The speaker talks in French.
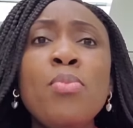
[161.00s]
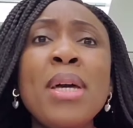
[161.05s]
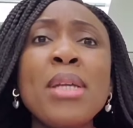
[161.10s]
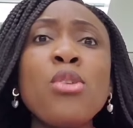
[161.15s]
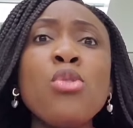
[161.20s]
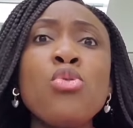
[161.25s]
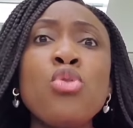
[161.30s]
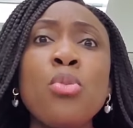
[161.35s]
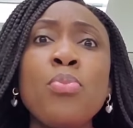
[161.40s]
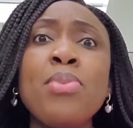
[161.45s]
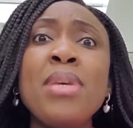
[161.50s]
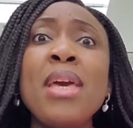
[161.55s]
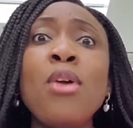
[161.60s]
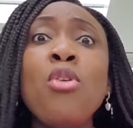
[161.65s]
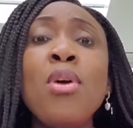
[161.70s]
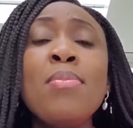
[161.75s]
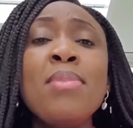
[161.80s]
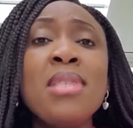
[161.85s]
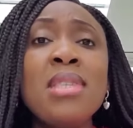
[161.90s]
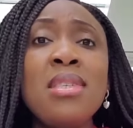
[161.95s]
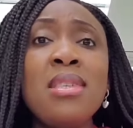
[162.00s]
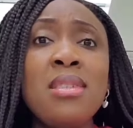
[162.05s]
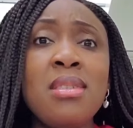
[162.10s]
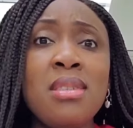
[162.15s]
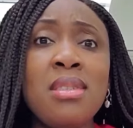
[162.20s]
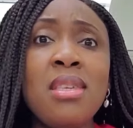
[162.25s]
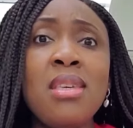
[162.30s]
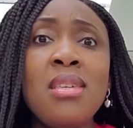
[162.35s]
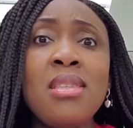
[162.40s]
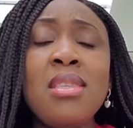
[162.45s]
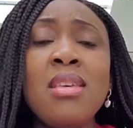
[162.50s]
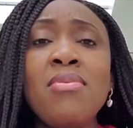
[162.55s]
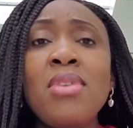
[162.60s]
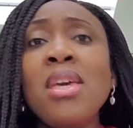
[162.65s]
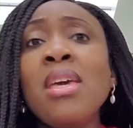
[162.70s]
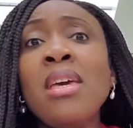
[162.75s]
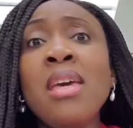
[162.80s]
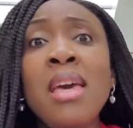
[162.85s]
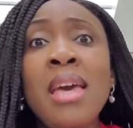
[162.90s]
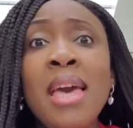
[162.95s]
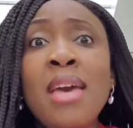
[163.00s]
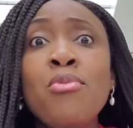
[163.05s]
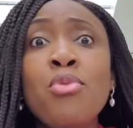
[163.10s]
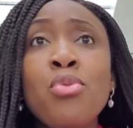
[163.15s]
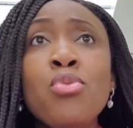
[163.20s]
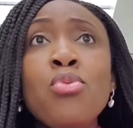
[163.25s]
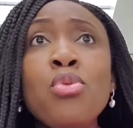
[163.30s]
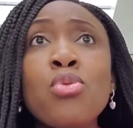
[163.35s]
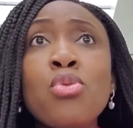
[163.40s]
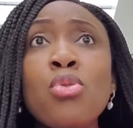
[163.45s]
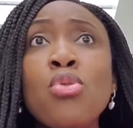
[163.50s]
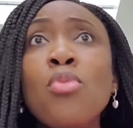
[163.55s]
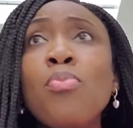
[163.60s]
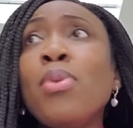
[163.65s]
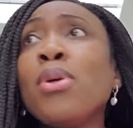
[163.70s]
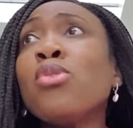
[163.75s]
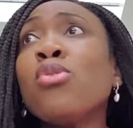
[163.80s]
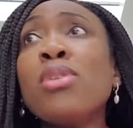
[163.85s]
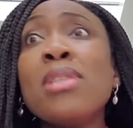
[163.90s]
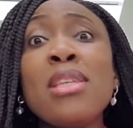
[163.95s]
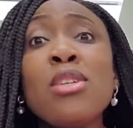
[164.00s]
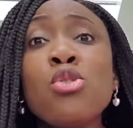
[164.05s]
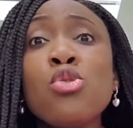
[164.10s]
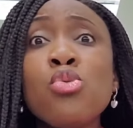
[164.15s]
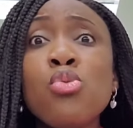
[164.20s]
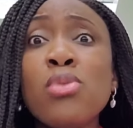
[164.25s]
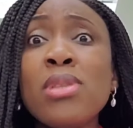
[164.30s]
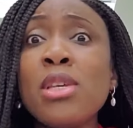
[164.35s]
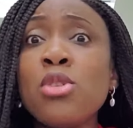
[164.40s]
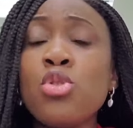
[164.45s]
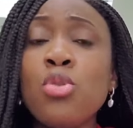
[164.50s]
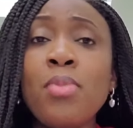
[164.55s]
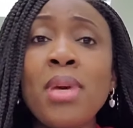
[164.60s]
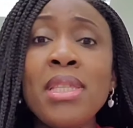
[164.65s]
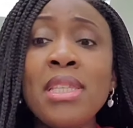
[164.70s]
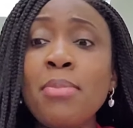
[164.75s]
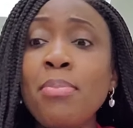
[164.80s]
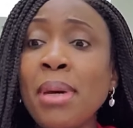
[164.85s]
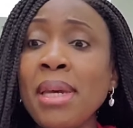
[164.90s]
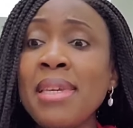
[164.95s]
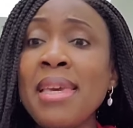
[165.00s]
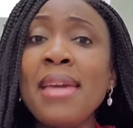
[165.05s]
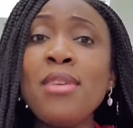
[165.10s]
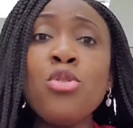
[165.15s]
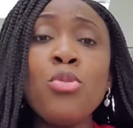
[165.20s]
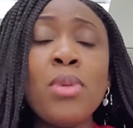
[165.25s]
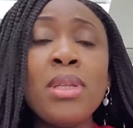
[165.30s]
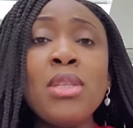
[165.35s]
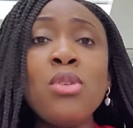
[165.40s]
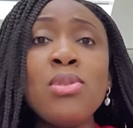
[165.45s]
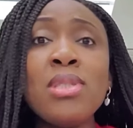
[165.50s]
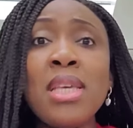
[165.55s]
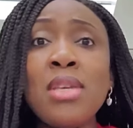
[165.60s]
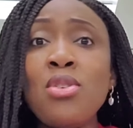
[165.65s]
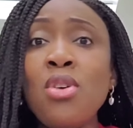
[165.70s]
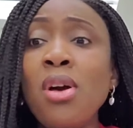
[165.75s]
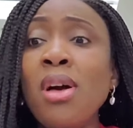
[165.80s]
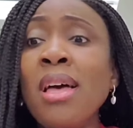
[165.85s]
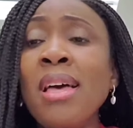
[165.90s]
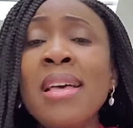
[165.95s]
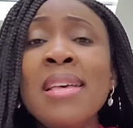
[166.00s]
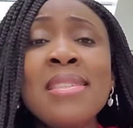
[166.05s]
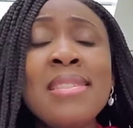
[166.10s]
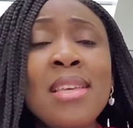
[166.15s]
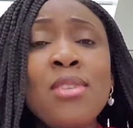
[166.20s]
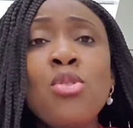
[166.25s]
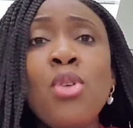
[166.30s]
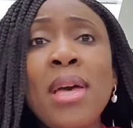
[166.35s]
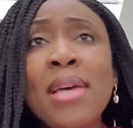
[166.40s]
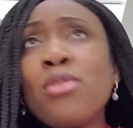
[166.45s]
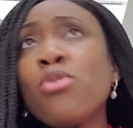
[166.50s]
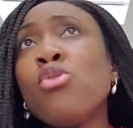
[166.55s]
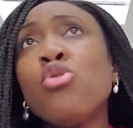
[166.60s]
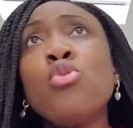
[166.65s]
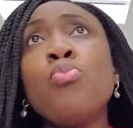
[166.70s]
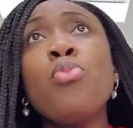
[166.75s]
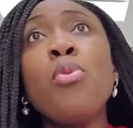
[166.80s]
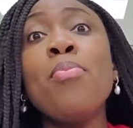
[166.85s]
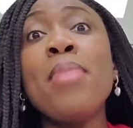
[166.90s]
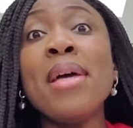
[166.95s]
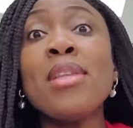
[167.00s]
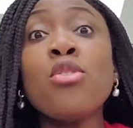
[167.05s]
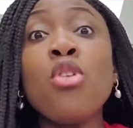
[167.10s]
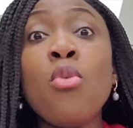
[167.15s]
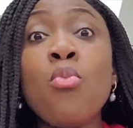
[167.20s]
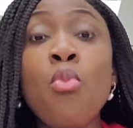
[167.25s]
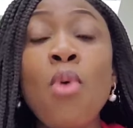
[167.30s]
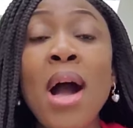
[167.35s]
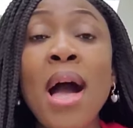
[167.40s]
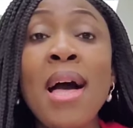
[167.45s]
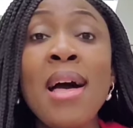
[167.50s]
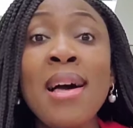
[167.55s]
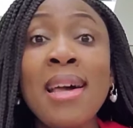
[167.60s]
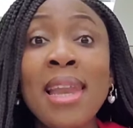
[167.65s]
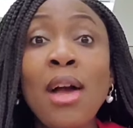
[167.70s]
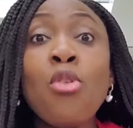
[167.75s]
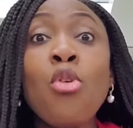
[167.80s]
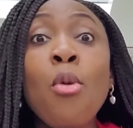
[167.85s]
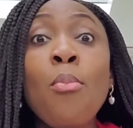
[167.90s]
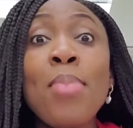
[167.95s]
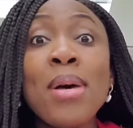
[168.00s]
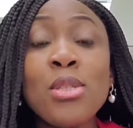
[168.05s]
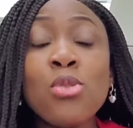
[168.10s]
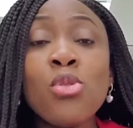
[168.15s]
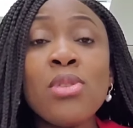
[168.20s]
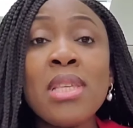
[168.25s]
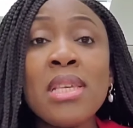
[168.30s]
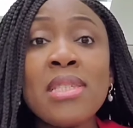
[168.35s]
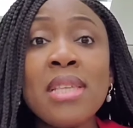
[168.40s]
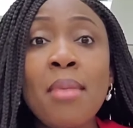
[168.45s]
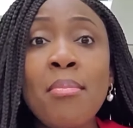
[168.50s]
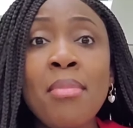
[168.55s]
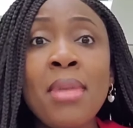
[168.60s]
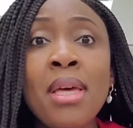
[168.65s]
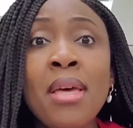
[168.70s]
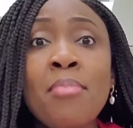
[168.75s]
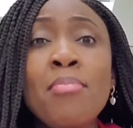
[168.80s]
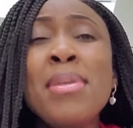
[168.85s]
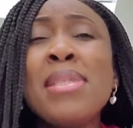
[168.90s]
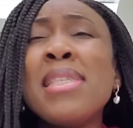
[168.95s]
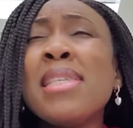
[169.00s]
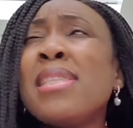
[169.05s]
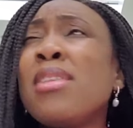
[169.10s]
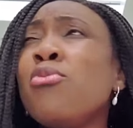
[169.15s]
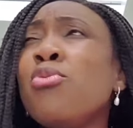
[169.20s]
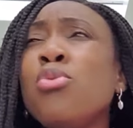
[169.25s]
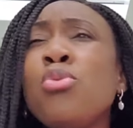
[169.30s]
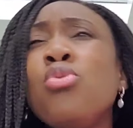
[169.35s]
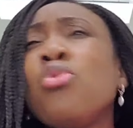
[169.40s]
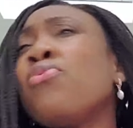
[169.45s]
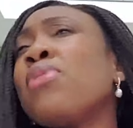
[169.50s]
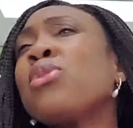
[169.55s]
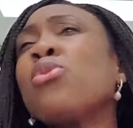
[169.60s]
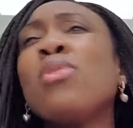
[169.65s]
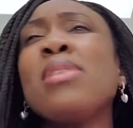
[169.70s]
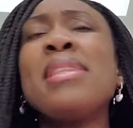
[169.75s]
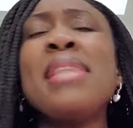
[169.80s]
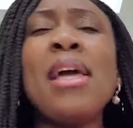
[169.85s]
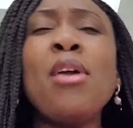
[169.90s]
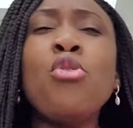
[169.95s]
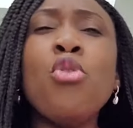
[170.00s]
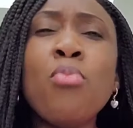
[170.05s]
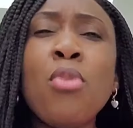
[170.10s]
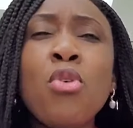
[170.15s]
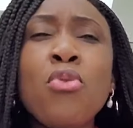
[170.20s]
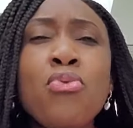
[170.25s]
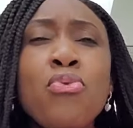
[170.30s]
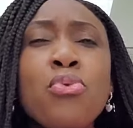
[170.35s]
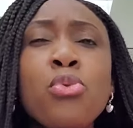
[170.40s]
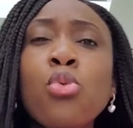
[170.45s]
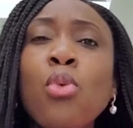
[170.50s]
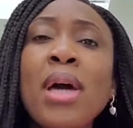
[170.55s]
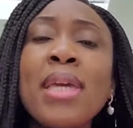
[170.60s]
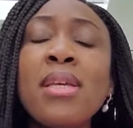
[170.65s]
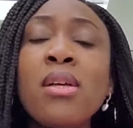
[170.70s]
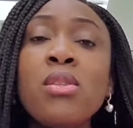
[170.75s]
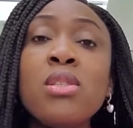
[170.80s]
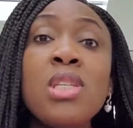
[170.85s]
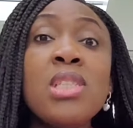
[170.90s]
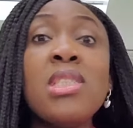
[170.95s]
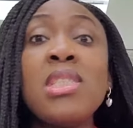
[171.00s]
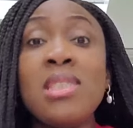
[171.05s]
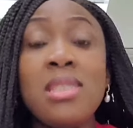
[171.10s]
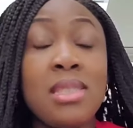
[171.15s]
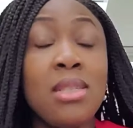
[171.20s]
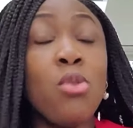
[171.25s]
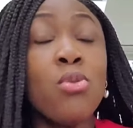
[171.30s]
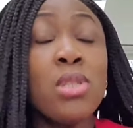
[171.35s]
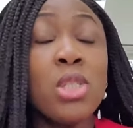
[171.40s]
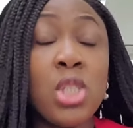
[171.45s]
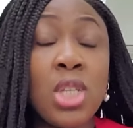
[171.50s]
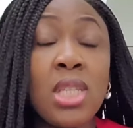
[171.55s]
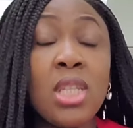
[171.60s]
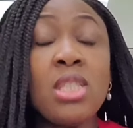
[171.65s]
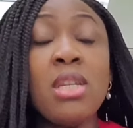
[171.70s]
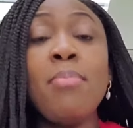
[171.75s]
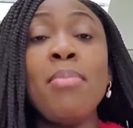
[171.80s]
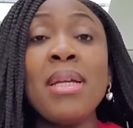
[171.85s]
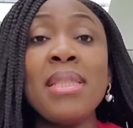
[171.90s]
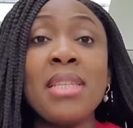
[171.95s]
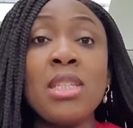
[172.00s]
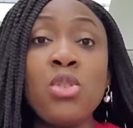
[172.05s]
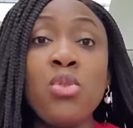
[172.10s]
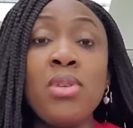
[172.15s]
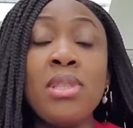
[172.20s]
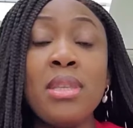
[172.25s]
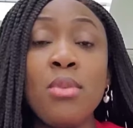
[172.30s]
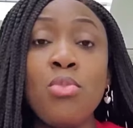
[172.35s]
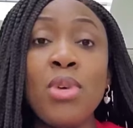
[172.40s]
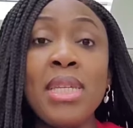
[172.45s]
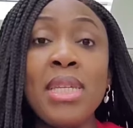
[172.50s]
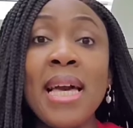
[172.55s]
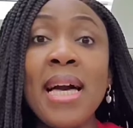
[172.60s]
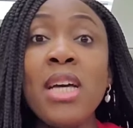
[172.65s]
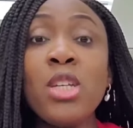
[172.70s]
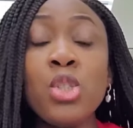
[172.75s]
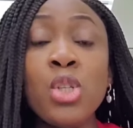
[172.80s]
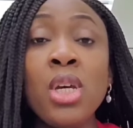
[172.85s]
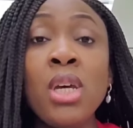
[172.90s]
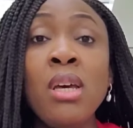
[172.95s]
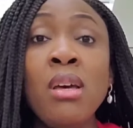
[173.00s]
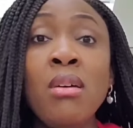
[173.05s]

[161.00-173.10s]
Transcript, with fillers: mettre sur pied EMC CITV est venue de ce que pendant des jours, des semaines, il priait, et demandait au Seigneur, Seigneur, est-ce que tu peux mettre en moi la compassion des âmes Mais c'était venu de façon tellement foudroyante. Ça aussi, j'ai déjà partagé le témoignage.